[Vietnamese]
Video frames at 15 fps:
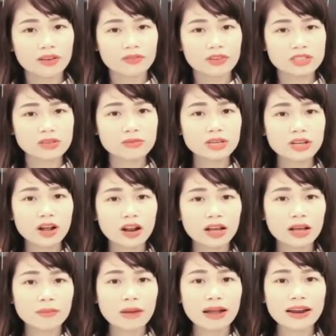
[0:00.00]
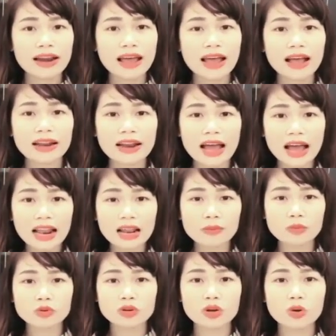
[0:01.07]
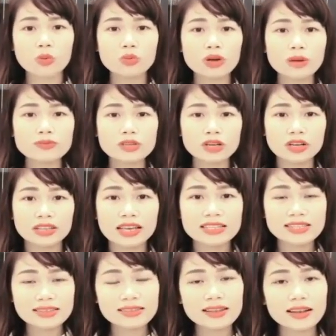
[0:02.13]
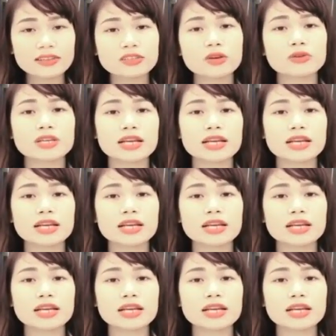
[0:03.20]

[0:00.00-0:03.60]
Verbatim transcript: và trong khi đó là các bạn đã đã là một người cung cấp cho người ta rất rất là nhiều